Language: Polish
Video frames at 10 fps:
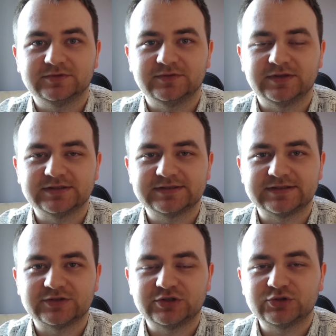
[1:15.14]

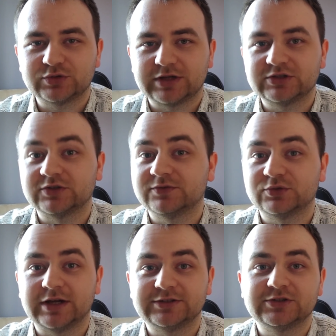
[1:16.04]
więc jeżeli szukacie, to
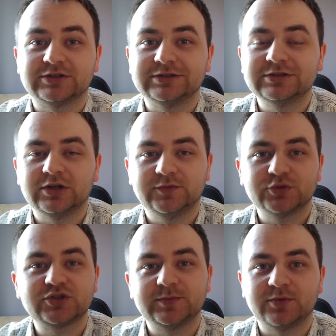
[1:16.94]
wyszukacie się tylko i
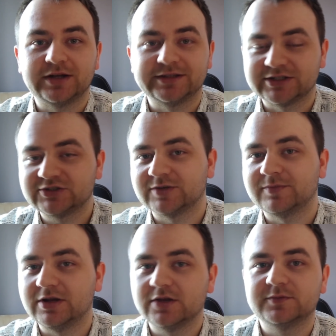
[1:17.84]
wyłącznie po adresie
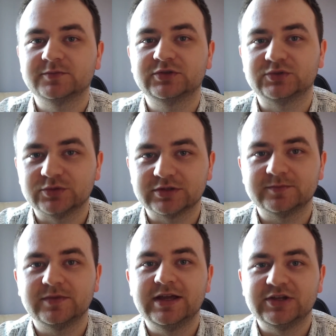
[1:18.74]
mailowym,
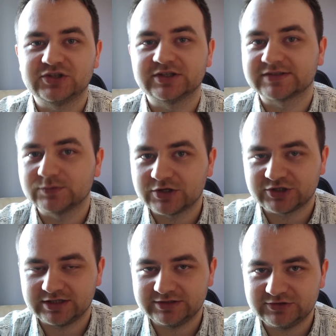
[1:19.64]
którym się
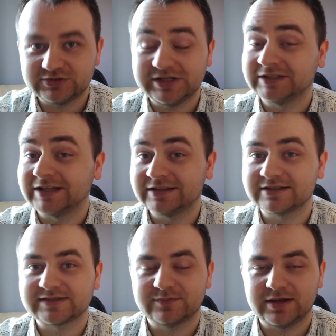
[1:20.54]
zgłaszaliście. I ten
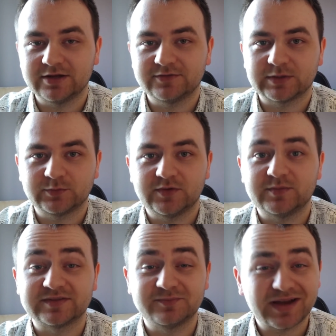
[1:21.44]
adres mailowy, jak mówiłem,
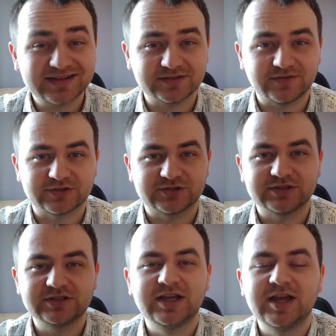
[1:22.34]
jest bardzo
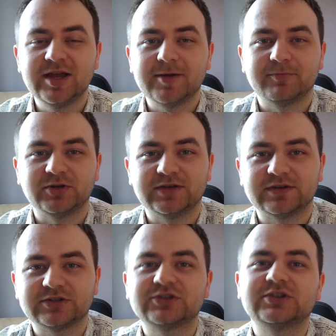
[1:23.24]
ważny,
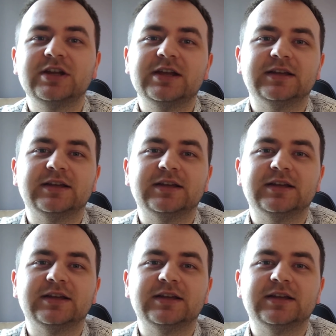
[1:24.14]
ponieważ